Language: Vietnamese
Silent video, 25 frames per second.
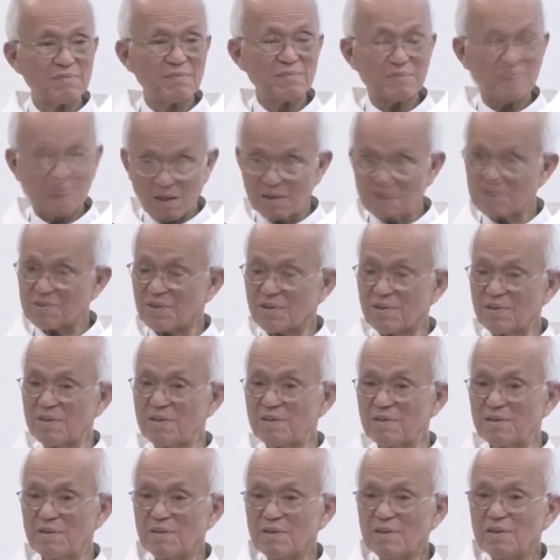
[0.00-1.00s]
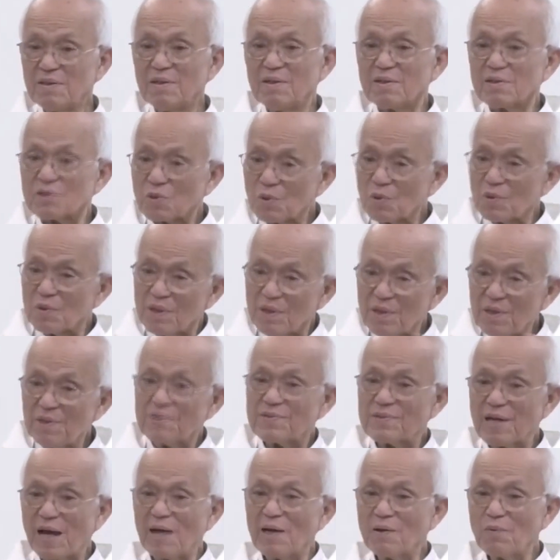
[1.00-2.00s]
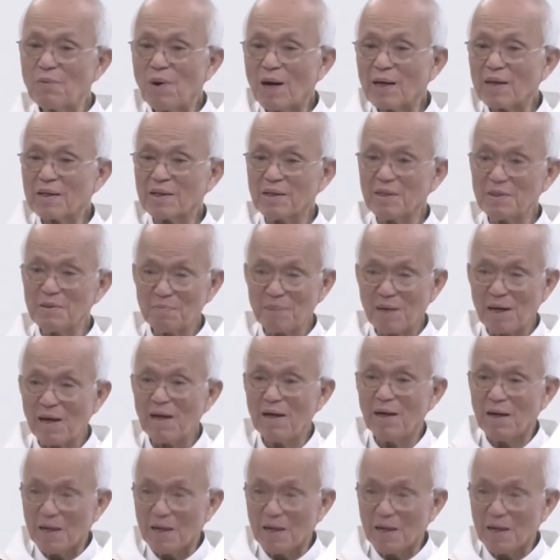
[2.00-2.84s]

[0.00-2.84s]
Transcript: Thật sự Tôi đi sang Hoa Kỳ mà